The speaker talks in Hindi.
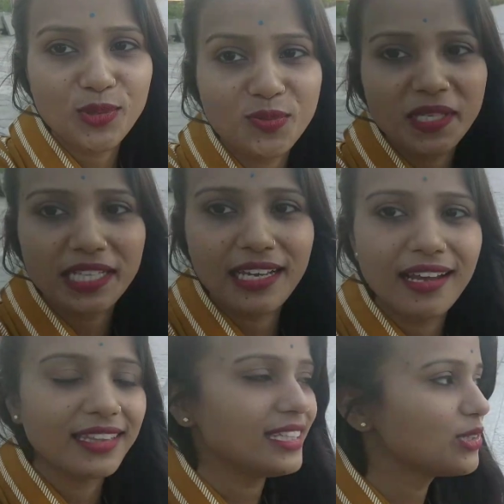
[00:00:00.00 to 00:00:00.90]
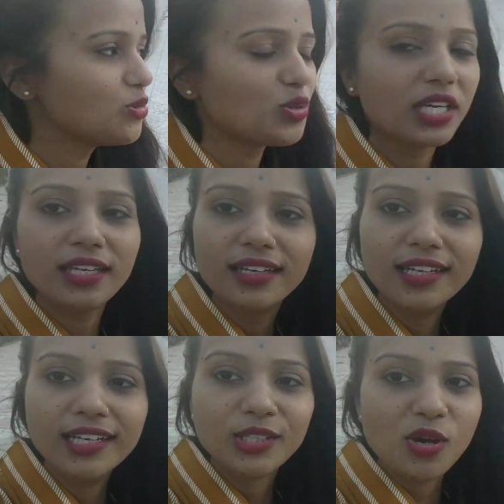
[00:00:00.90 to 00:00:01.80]
कुछ मैं दिखाती
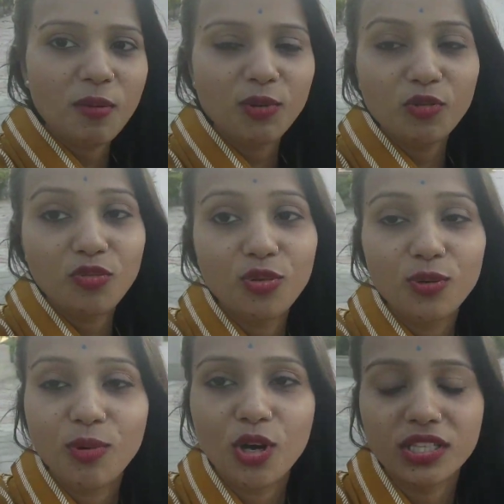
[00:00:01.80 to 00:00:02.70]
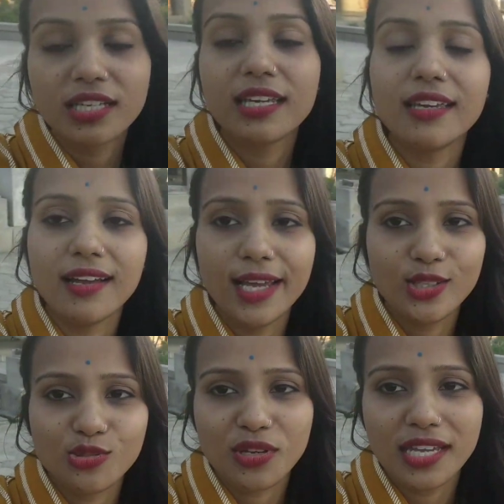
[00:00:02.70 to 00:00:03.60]
रहूंगी तो आप लोग फुल ब्लॉग देखिएगा
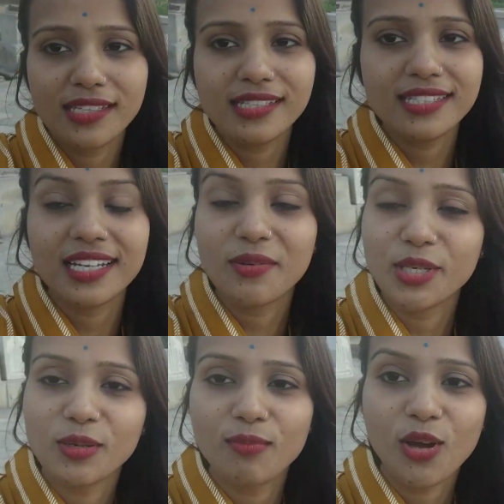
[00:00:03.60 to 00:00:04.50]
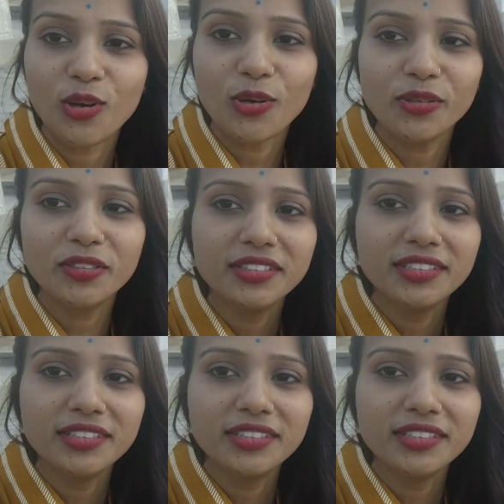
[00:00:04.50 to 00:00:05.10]
एंजॉय कीजिएगा मेरे ब्लॉग को